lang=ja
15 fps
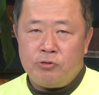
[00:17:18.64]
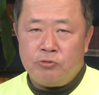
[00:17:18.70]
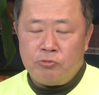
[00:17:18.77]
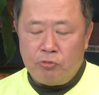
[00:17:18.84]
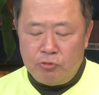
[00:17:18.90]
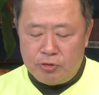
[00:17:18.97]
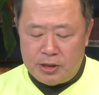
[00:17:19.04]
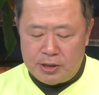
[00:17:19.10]

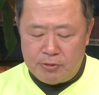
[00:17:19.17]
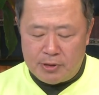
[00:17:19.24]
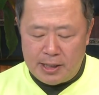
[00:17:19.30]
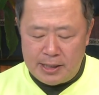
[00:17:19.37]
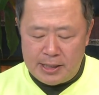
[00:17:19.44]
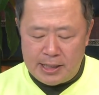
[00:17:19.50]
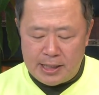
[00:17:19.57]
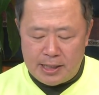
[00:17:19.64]
党主席を
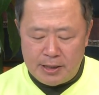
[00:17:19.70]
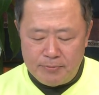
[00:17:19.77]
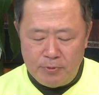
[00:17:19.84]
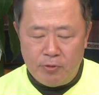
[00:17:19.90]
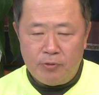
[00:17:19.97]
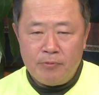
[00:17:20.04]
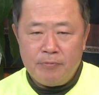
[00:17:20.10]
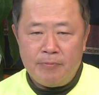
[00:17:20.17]
兼ねていたけれど
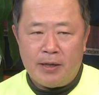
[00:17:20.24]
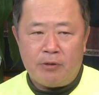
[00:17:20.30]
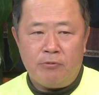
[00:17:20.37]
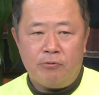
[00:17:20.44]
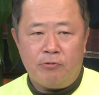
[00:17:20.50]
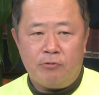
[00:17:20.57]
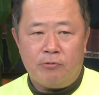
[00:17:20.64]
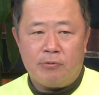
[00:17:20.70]
も、
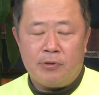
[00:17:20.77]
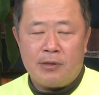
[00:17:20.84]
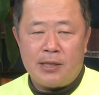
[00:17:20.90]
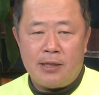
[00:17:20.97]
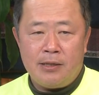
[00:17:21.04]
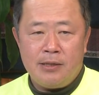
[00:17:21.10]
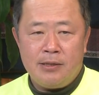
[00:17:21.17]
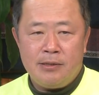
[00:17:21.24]
こ
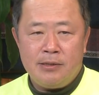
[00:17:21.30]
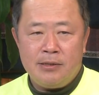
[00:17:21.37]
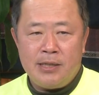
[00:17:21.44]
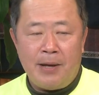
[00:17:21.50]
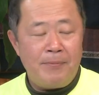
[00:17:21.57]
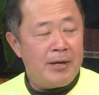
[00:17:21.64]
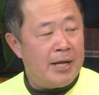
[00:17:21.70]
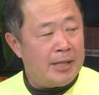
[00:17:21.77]
の辞
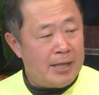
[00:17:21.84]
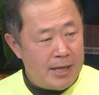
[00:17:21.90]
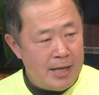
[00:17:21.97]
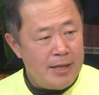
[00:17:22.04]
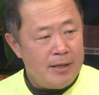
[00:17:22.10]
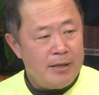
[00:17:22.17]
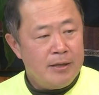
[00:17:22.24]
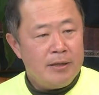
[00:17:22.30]
められて
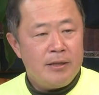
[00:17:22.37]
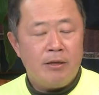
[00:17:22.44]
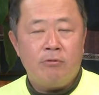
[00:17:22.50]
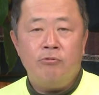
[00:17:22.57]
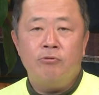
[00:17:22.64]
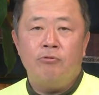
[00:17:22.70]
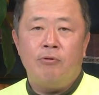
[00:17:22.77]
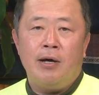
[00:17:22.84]
ね。で
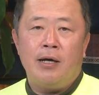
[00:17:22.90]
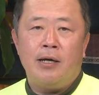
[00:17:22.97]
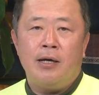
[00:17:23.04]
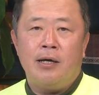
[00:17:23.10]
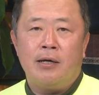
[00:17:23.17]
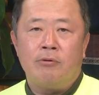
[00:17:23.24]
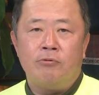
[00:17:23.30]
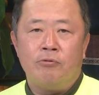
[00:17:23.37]
今度
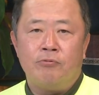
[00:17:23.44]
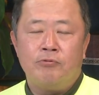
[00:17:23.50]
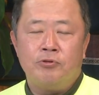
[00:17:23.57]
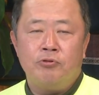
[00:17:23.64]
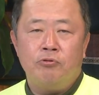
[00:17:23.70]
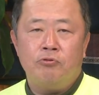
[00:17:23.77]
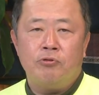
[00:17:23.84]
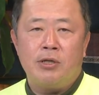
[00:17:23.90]
はこの副
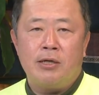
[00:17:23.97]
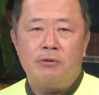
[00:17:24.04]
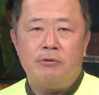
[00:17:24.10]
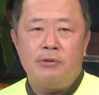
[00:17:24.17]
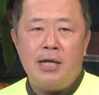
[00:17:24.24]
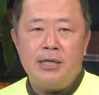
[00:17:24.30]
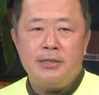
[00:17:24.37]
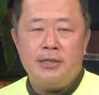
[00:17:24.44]
総統である
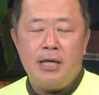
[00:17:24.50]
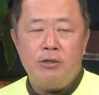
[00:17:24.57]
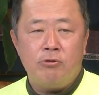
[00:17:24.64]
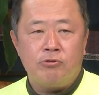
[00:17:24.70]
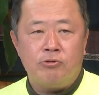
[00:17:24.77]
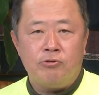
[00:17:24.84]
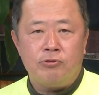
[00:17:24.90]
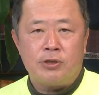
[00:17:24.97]
頼清
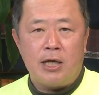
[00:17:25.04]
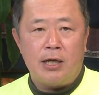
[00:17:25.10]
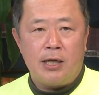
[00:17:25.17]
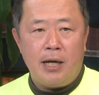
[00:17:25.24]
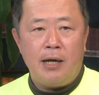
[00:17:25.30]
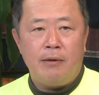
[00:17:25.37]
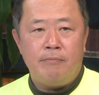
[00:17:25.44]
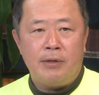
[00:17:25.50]
徳さ
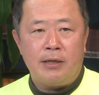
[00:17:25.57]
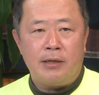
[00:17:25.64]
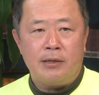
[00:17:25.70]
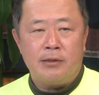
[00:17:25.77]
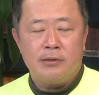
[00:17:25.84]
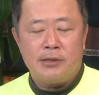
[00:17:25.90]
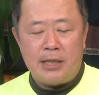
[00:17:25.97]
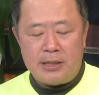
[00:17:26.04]
んが、
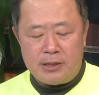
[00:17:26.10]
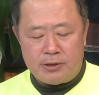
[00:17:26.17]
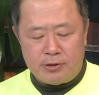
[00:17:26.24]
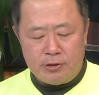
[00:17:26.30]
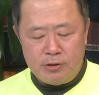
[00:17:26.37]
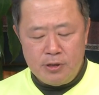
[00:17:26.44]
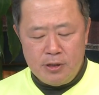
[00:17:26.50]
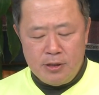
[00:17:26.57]
先
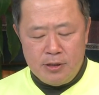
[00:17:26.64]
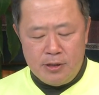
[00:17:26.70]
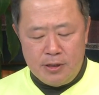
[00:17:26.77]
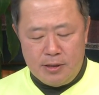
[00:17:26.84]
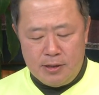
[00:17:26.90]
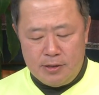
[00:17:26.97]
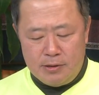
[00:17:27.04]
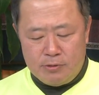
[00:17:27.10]
日、
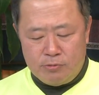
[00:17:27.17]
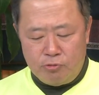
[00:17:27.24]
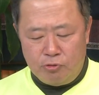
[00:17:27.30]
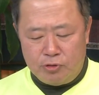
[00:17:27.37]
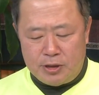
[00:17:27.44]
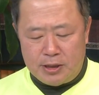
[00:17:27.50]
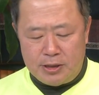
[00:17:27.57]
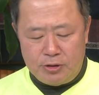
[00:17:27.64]

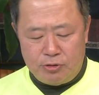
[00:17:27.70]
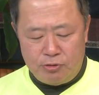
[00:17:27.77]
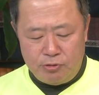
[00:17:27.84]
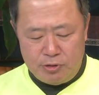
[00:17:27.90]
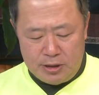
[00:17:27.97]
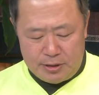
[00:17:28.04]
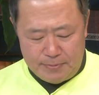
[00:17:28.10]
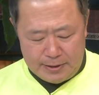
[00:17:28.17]
党主席に就
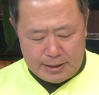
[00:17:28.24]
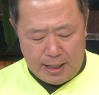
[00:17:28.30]
任しまし